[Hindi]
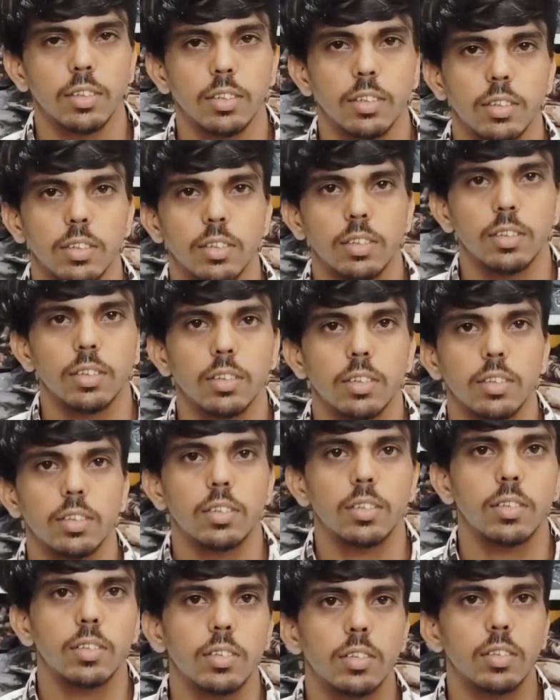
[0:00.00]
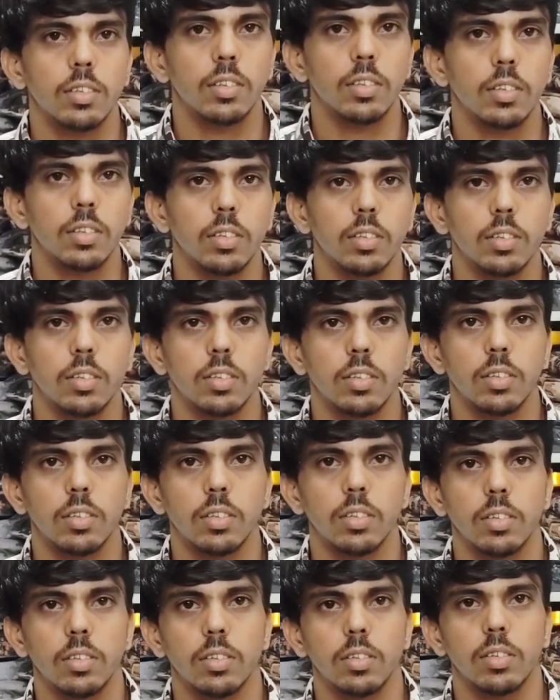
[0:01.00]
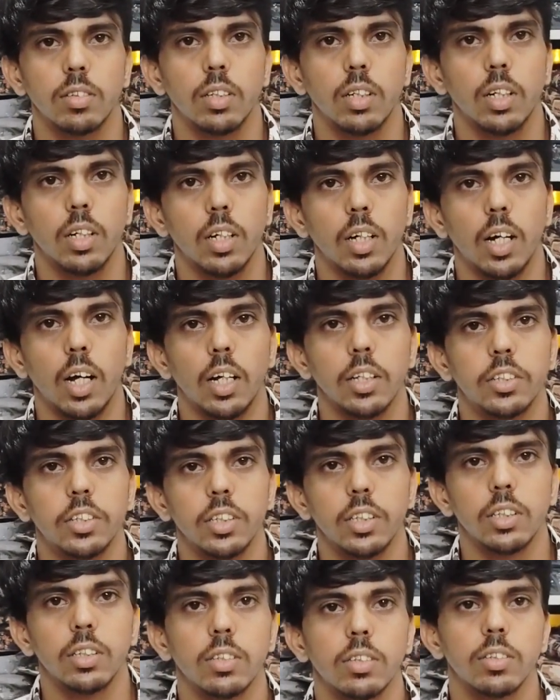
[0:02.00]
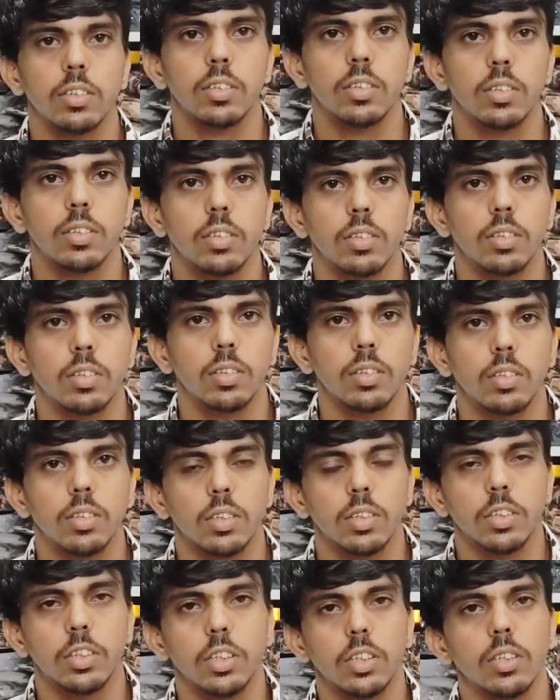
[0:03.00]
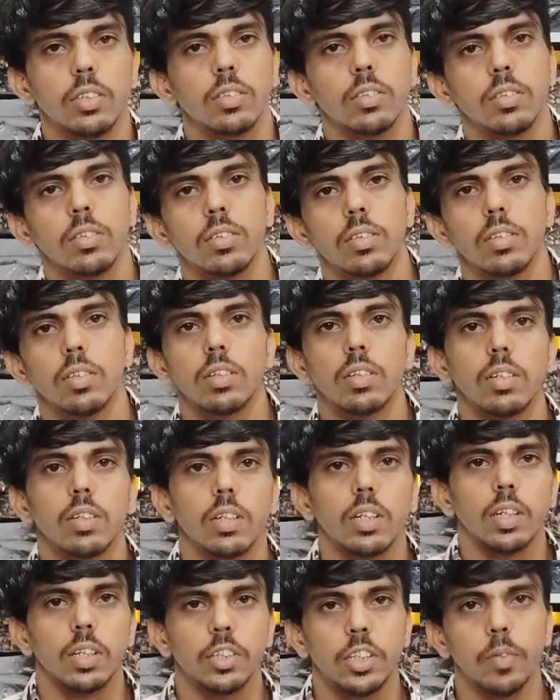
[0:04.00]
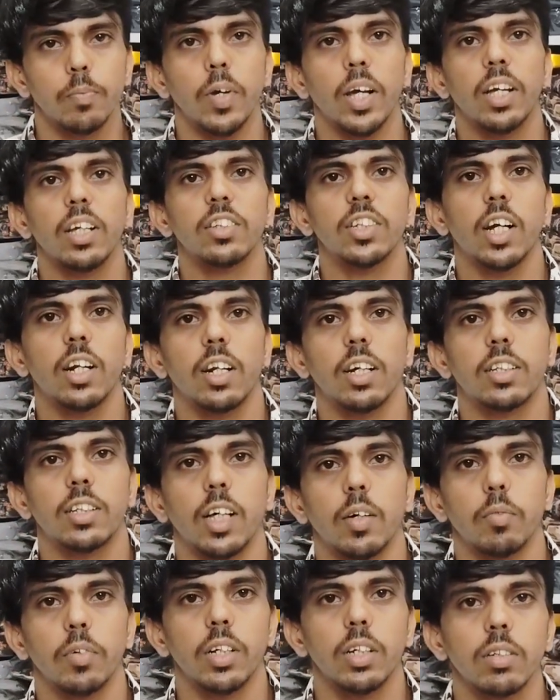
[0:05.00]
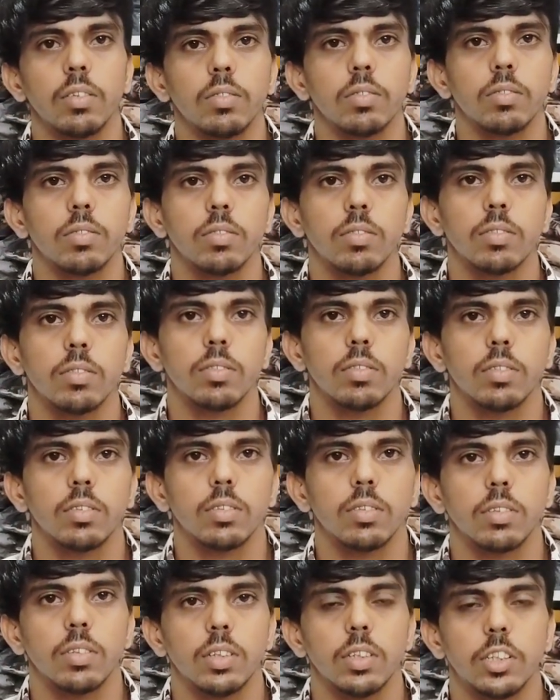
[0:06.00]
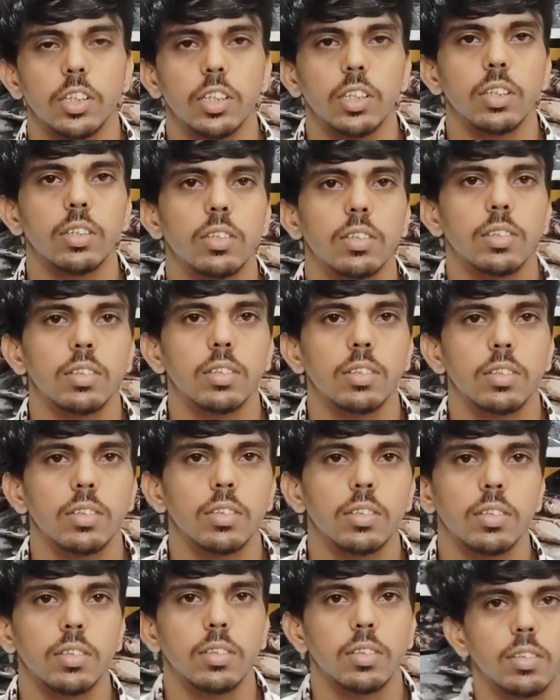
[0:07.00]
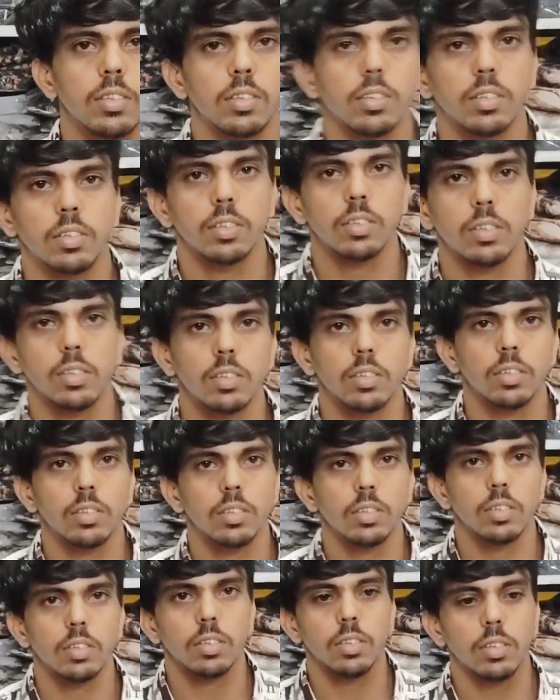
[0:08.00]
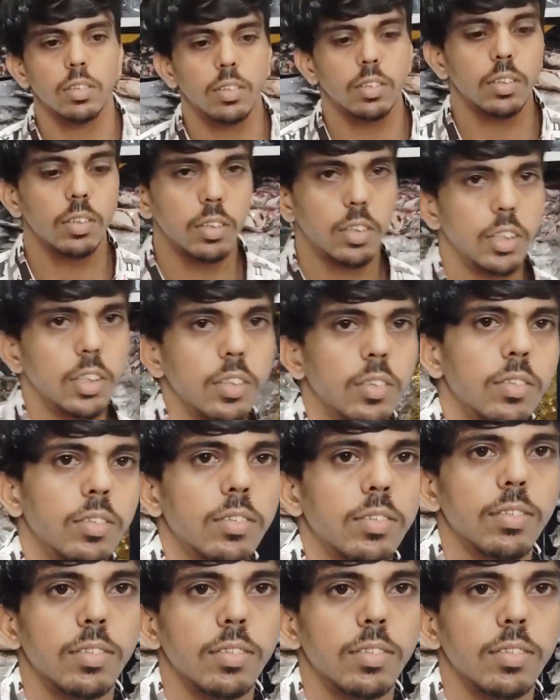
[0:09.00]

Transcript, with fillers: और जैसे कि इसके अंदर कोई डिलीवरी चार्ज होता है हमारा हाँ जी डिलीवरी करते हो तो उसमें चार्ज वगैरह भी लगता है हमारा जी पैकिंग चार्ज लगता है अपना पैकिंग चार्ज लगता है हमारा जैसे कि आपसे मिलकर अच्छा लगा जी